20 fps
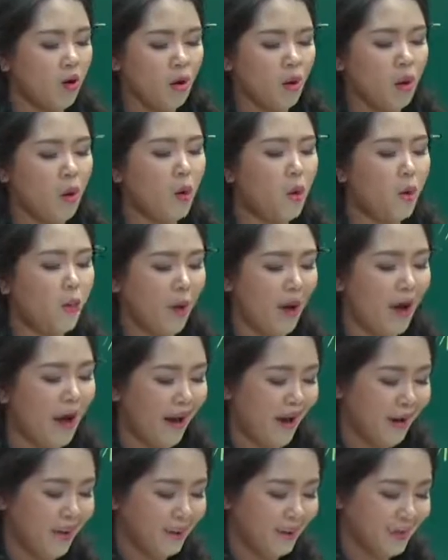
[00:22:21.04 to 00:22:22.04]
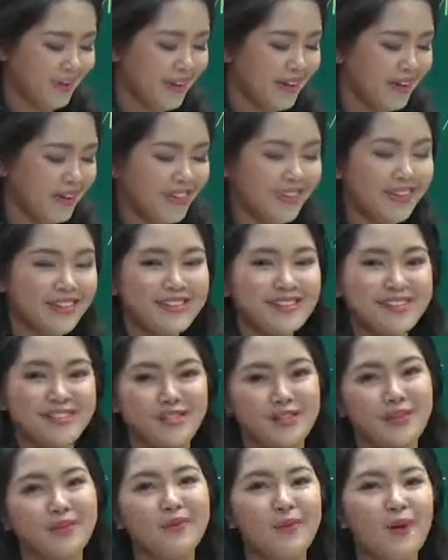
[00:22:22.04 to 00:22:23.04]
Oh, wow, it's
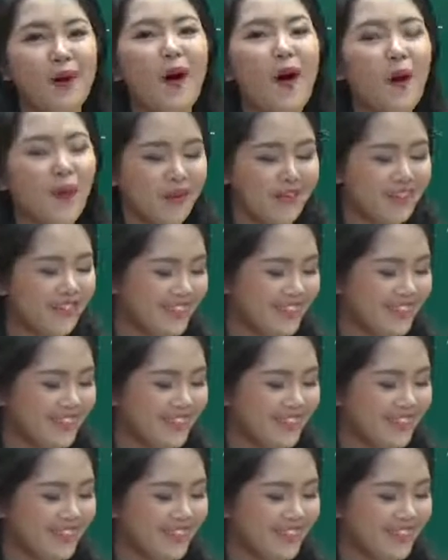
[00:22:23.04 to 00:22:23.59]
too long.